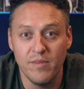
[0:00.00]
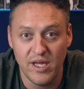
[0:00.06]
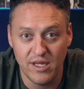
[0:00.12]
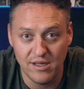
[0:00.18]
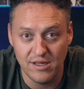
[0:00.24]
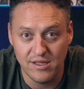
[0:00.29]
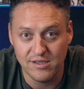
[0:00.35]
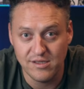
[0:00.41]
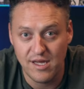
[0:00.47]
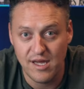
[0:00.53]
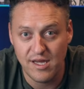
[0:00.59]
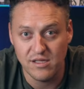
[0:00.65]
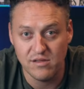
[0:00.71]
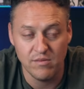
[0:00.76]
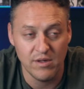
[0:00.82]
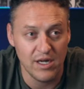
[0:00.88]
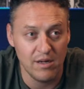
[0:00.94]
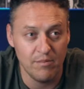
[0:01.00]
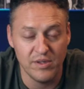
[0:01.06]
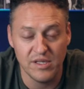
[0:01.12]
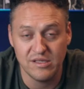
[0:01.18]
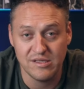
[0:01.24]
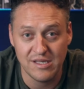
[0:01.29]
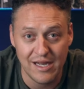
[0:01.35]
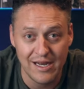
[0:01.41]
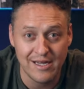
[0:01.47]
26
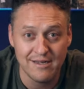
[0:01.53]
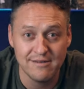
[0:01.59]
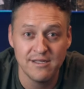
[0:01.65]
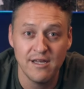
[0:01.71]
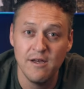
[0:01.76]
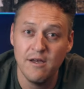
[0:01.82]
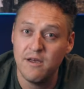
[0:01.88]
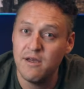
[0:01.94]
megapíxeles,